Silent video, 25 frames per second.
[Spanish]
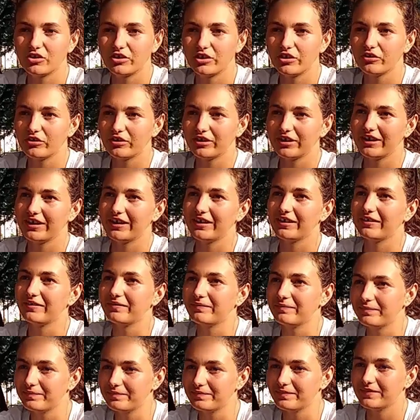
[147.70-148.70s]
Yo creo
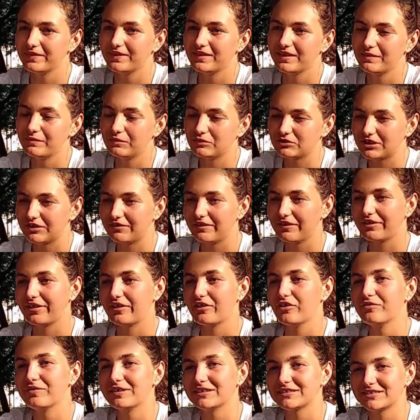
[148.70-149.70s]
que hemos
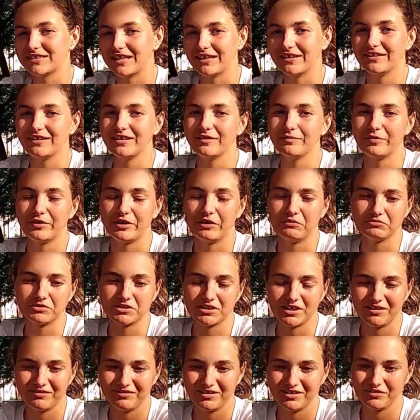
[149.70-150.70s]
avanzado bastante, pero aún
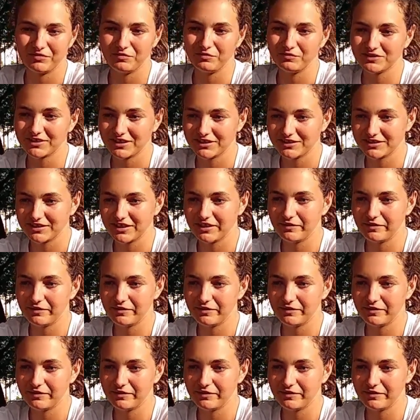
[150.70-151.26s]
sigue habiendo mucha